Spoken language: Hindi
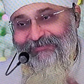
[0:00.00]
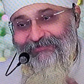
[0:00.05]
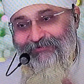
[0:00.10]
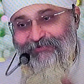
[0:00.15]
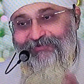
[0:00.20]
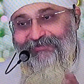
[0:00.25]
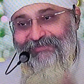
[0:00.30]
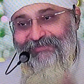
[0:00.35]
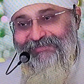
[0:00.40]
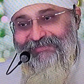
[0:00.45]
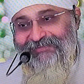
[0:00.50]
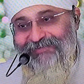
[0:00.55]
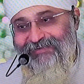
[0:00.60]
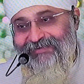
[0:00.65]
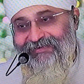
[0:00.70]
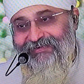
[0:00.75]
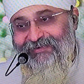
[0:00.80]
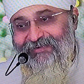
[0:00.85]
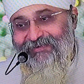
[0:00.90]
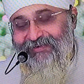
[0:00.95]
सुरती से
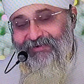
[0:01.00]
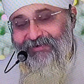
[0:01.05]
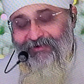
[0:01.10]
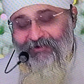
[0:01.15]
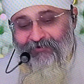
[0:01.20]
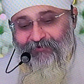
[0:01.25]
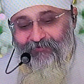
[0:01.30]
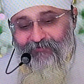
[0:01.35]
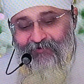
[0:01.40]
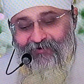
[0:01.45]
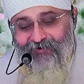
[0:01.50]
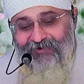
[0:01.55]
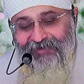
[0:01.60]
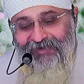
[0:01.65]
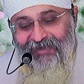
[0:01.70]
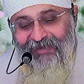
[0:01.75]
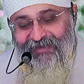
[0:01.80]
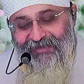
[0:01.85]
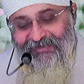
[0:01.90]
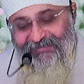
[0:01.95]
वो
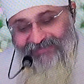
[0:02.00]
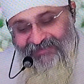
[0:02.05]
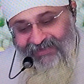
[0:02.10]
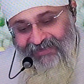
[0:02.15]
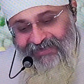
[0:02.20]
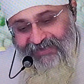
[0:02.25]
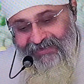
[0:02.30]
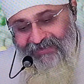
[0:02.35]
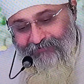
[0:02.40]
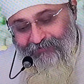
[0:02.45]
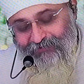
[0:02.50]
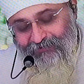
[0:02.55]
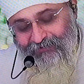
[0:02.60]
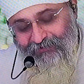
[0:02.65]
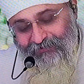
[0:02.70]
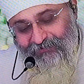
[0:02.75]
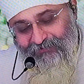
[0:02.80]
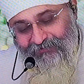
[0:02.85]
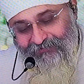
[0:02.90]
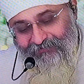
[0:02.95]
ग्रह ऐसा है वो
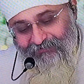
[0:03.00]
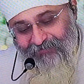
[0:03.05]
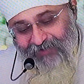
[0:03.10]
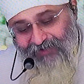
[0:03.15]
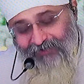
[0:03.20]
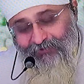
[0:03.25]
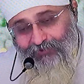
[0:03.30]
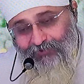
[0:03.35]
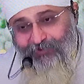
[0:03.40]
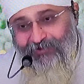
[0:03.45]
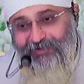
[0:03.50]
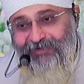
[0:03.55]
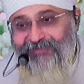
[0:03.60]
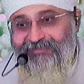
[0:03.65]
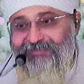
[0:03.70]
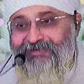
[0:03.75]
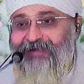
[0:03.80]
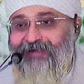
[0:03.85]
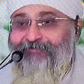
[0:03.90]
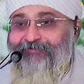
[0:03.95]
भक्तों के लिए
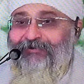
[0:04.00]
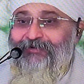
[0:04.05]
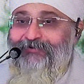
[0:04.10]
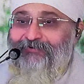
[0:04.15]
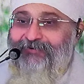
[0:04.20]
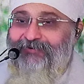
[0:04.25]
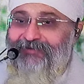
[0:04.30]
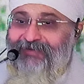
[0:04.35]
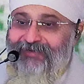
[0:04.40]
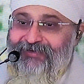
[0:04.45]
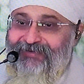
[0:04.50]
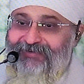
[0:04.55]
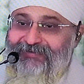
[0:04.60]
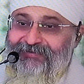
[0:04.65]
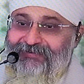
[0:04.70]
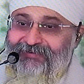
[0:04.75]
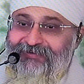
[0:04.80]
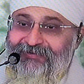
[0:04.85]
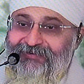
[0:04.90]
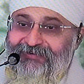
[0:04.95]
जगह बनी हुई
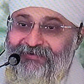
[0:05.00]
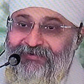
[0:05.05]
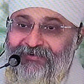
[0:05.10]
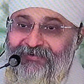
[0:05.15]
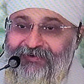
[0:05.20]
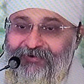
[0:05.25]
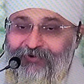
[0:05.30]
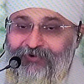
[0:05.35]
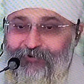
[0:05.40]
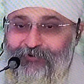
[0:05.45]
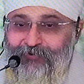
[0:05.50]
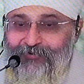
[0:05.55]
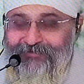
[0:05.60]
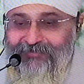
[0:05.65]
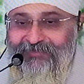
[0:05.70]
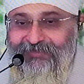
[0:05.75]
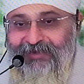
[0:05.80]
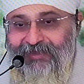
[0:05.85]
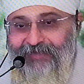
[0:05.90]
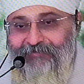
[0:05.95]
है उस
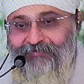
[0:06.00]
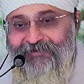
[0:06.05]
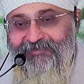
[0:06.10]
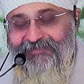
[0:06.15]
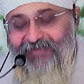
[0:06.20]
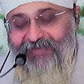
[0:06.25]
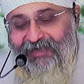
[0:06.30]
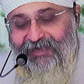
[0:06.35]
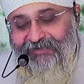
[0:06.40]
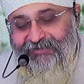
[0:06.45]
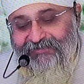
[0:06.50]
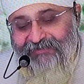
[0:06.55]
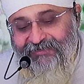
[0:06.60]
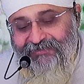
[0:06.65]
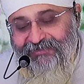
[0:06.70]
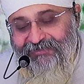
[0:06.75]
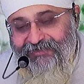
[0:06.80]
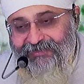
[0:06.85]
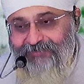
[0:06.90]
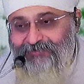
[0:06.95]
ग्रह में सारी
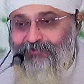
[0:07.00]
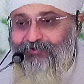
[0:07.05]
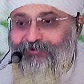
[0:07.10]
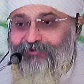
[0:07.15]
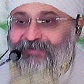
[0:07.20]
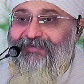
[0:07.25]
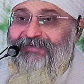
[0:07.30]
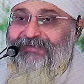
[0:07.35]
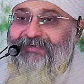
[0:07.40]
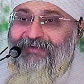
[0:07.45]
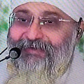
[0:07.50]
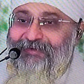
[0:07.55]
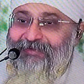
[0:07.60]
धरती ही सोने की है